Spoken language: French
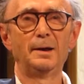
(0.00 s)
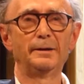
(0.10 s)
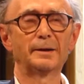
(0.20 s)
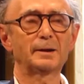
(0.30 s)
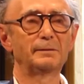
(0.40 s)

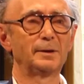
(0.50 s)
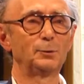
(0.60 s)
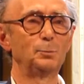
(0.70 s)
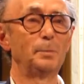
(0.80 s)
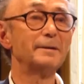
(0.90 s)
les écrivains
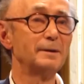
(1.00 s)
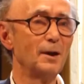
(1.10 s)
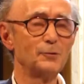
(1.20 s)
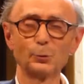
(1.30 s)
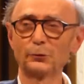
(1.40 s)
du
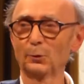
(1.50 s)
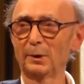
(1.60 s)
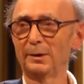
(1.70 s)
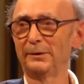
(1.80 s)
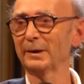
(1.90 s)
passage que sont
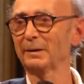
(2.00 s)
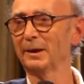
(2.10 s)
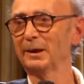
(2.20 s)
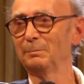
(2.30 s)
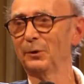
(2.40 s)
les,
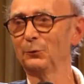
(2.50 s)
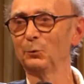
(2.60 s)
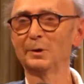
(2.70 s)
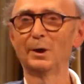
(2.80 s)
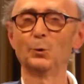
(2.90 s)
écrivains qui passent
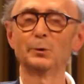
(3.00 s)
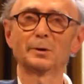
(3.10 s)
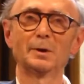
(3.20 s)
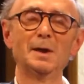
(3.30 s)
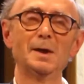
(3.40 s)
d'une langue à
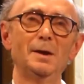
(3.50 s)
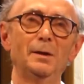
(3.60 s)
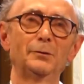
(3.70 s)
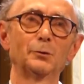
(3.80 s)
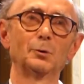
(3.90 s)
l'autre
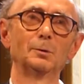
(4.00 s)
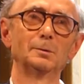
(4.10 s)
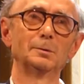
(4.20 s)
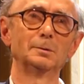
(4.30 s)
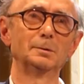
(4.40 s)
sont,
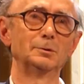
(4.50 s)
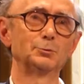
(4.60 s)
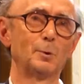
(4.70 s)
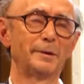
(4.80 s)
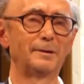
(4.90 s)
euh,
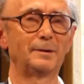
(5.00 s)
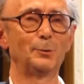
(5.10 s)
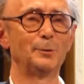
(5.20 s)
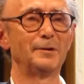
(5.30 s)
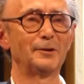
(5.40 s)
je crois que
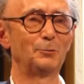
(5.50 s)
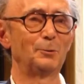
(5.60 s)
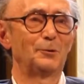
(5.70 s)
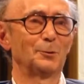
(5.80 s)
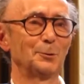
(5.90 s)
c'était une des
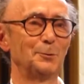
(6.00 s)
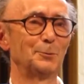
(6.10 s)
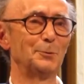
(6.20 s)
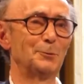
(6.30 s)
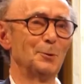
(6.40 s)
intuitions de
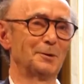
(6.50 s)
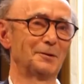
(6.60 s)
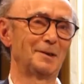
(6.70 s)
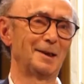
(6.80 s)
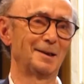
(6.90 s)
Fulvio
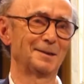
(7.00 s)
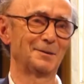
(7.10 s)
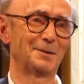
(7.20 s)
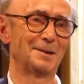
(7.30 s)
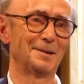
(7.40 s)
quand il a,
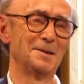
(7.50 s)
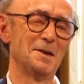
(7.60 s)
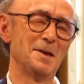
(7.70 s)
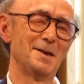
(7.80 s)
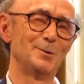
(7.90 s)
quand il a
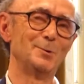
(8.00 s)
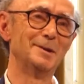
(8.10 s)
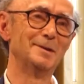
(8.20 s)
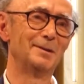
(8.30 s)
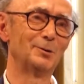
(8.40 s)
eu
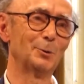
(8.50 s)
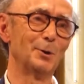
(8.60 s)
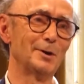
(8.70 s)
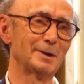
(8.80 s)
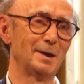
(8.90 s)
l'idée de ce
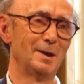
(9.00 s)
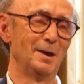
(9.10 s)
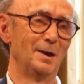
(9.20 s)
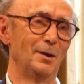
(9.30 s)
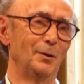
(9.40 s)
colloque,
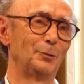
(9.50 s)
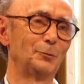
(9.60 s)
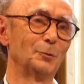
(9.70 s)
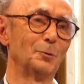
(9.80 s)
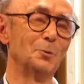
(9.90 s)
ce
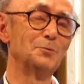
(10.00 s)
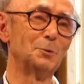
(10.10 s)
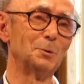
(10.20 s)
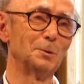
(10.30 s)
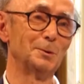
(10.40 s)
sont au
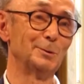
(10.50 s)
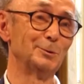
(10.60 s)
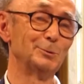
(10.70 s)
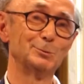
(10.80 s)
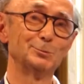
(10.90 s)
fond
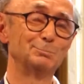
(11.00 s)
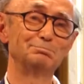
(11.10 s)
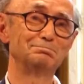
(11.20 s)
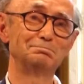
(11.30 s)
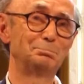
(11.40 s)
euh,
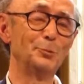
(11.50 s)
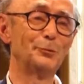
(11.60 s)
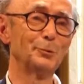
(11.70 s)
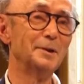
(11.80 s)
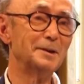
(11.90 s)

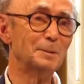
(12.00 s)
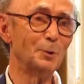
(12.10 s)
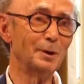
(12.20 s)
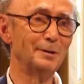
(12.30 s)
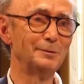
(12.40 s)
plus que des
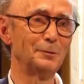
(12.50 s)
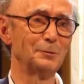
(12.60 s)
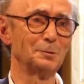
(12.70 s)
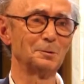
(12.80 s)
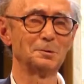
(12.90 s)
témoins, ce
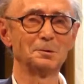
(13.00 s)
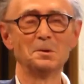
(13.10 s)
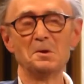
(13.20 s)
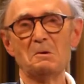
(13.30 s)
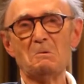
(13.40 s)
sont, euh,